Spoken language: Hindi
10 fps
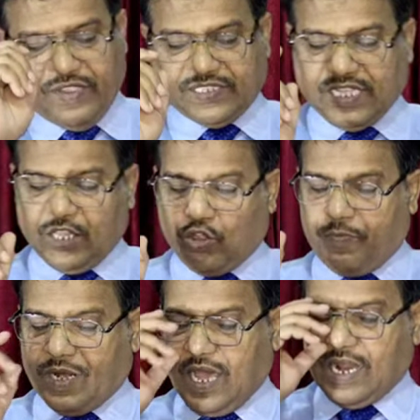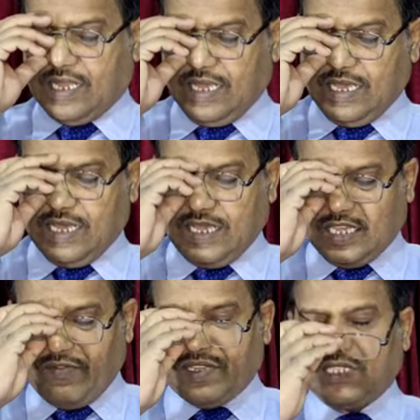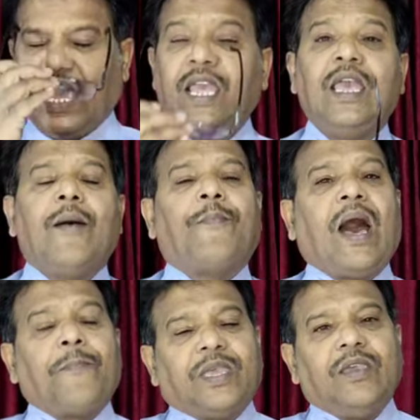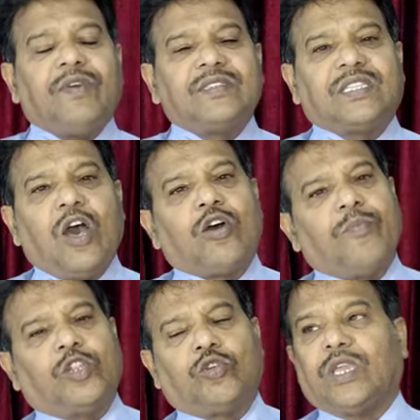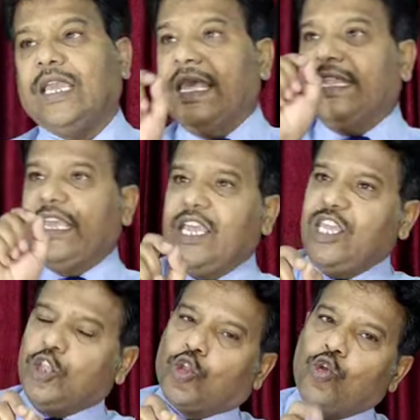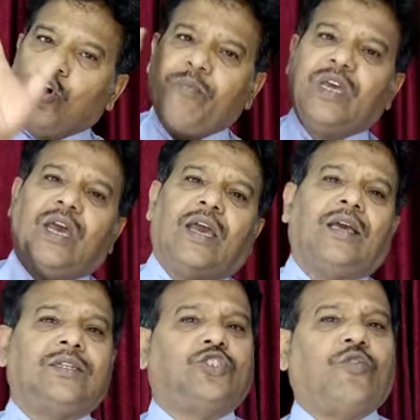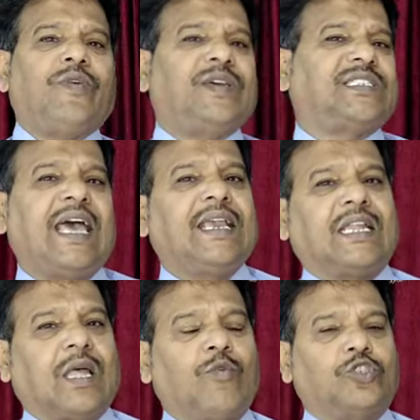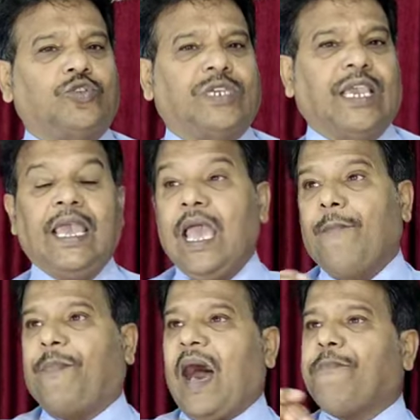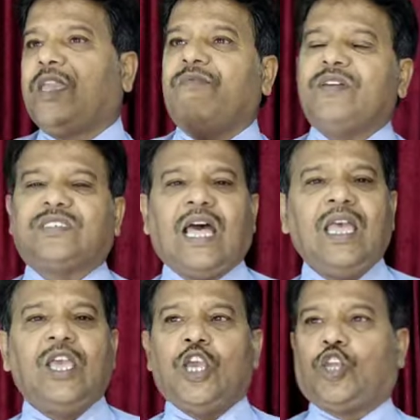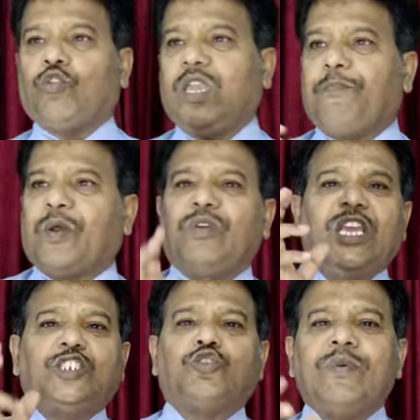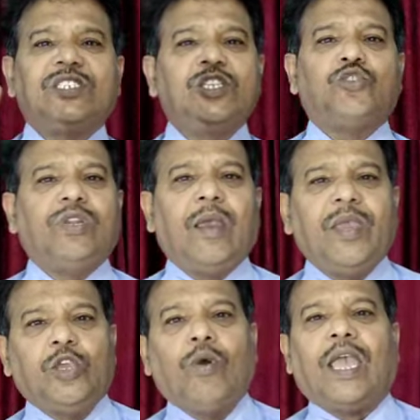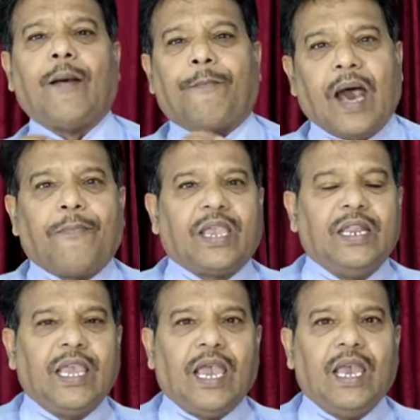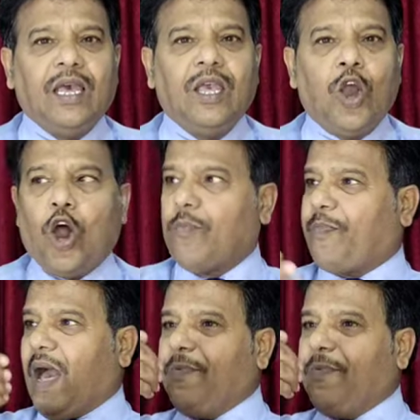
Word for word: की व्यवस्था दो प्रकार की व्यवस्था है पाप की व्यवस्था और मृत्यु की देखिए ये दोनों में जो व्यवस्थाएं खत्म हो चुकी हैं पाप की व्यवस्था क्योंकि प्रभु यीशु मसीह दुनिया में क्यों आया पाप के लिए आया और